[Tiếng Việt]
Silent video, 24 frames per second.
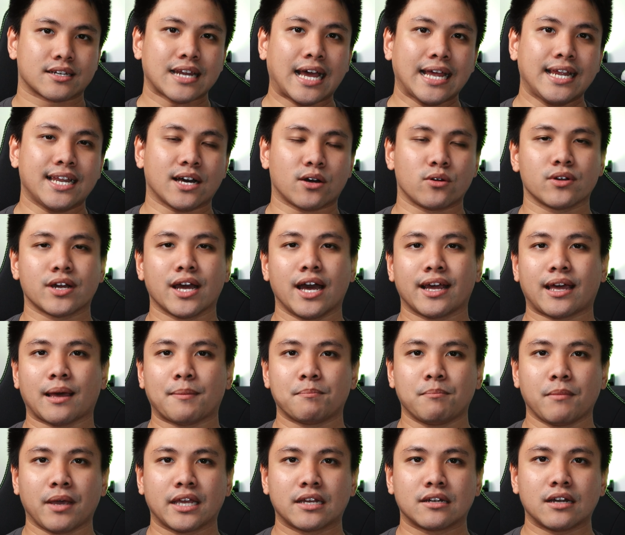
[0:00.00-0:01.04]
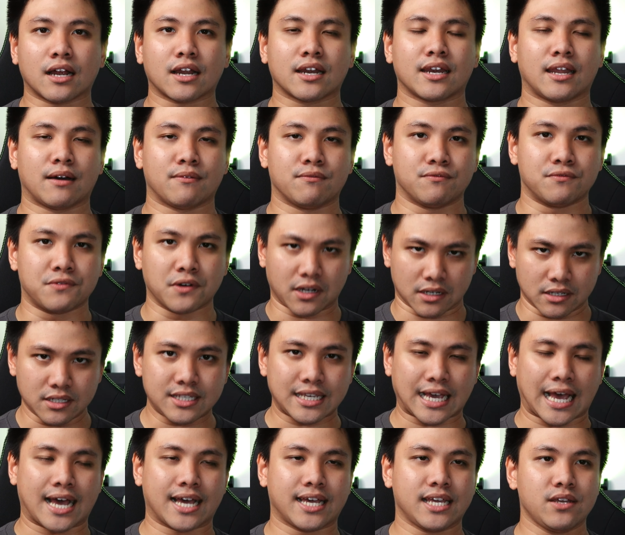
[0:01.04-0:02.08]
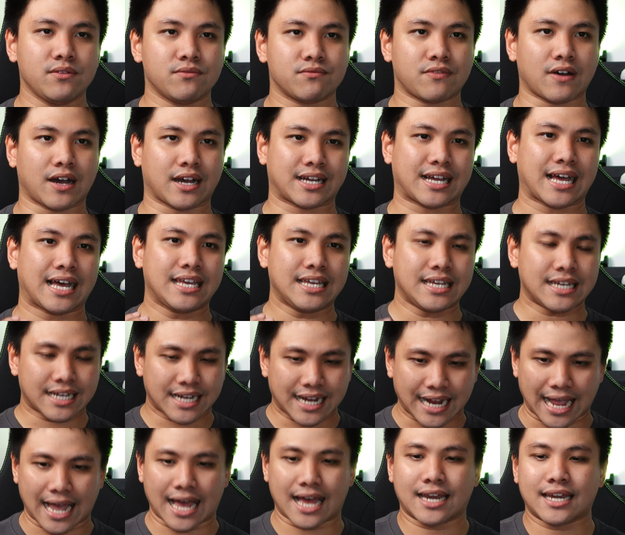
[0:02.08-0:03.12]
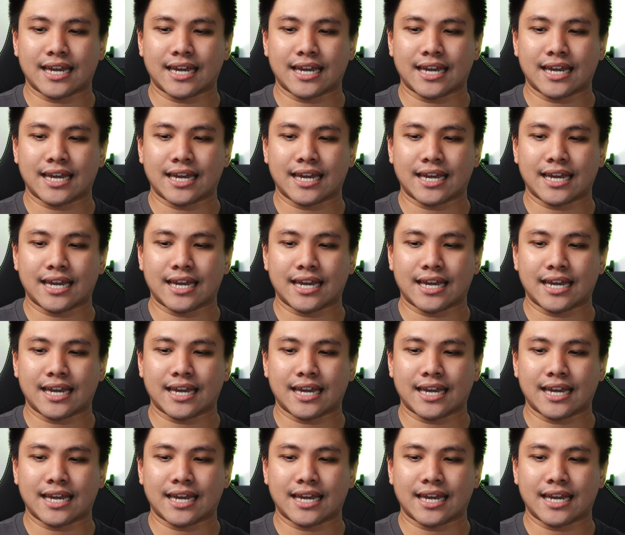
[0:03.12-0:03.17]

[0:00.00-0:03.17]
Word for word: Đây là con ghế gaming rất là vững chãi, và cái khả